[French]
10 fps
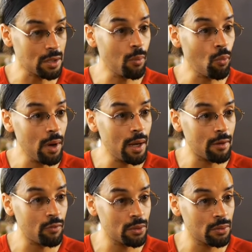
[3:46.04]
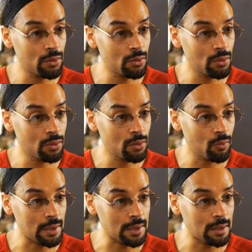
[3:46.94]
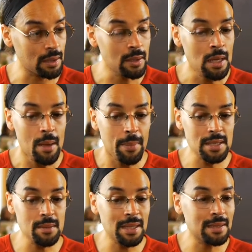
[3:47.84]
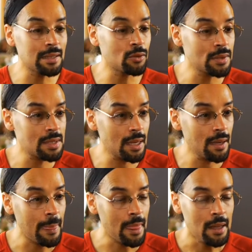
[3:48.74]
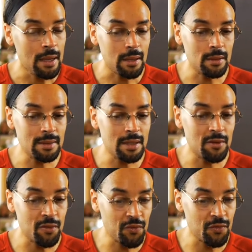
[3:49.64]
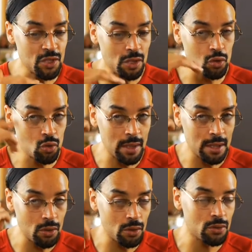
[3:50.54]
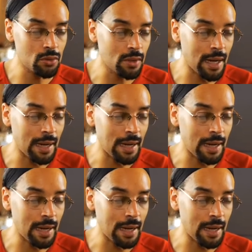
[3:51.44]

entend moins la voix de, poitrine. Ah Par exemple, Nathalie Dessay, quand elle chante toutes les notes de